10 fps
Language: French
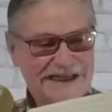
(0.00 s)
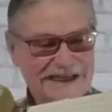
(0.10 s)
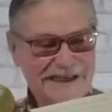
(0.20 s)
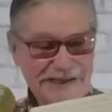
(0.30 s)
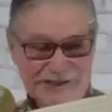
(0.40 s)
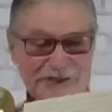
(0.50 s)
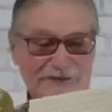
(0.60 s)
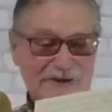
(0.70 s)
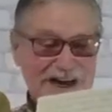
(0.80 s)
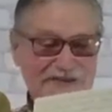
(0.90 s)
Je
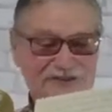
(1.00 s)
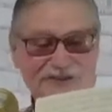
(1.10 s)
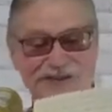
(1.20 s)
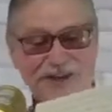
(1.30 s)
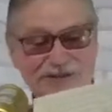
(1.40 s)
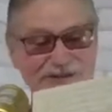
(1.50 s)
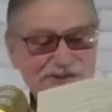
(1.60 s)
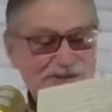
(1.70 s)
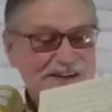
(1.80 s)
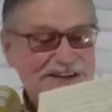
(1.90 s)
revois ce temps de
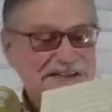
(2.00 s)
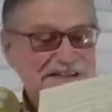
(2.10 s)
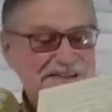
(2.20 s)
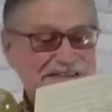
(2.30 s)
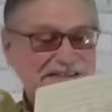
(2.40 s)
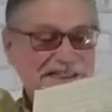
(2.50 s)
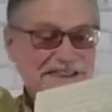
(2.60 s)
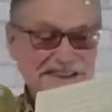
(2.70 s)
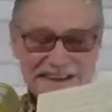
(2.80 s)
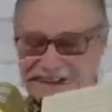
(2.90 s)
jeunesse
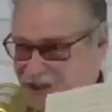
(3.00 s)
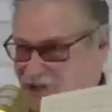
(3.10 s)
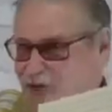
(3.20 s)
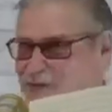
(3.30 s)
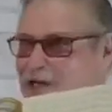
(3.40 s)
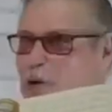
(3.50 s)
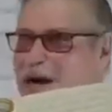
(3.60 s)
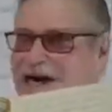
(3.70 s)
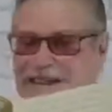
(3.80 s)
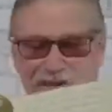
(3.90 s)
dans le
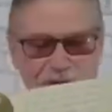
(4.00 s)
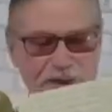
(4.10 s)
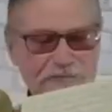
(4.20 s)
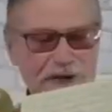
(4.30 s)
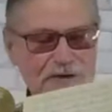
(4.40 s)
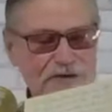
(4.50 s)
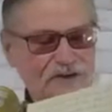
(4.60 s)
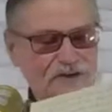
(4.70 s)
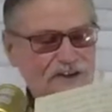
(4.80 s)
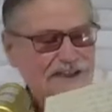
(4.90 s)
miroir de mes
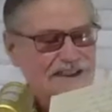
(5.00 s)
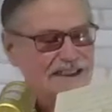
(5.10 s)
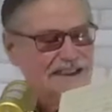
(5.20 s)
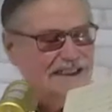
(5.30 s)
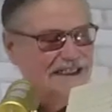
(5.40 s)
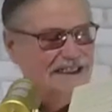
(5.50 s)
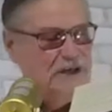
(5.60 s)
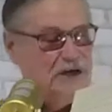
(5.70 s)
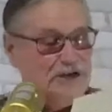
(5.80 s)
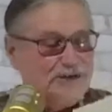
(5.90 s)
pensées,
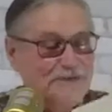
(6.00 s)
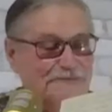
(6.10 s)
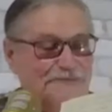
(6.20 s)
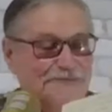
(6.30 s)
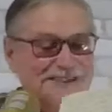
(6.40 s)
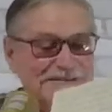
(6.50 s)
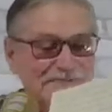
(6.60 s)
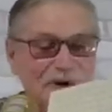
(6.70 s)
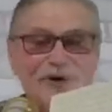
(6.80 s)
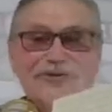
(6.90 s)
ce petit
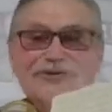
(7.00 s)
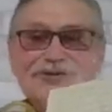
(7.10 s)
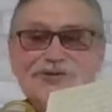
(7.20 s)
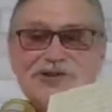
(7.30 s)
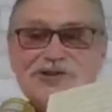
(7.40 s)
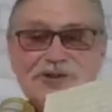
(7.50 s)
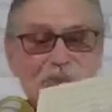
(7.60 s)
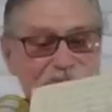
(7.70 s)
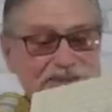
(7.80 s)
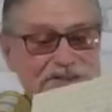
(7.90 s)
monde du show
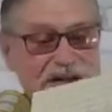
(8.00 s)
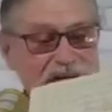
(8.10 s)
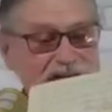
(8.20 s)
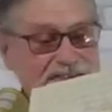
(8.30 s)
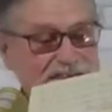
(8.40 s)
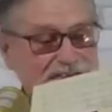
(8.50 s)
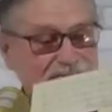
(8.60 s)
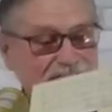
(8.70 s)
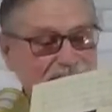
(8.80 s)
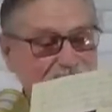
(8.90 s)
business
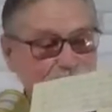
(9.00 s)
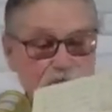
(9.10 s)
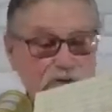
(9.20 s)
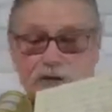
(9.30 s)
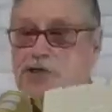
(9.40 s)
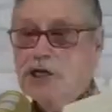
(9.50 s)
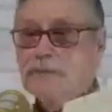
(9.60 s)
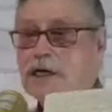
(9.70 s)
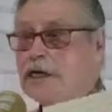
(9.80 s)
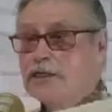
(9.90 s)
qui ne s'est
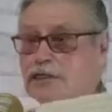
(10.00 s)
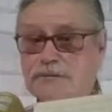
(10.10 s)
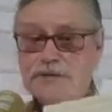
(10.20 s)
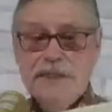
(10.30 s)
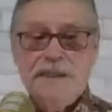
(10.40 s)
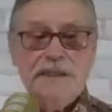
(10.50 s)
jamais éclipsé.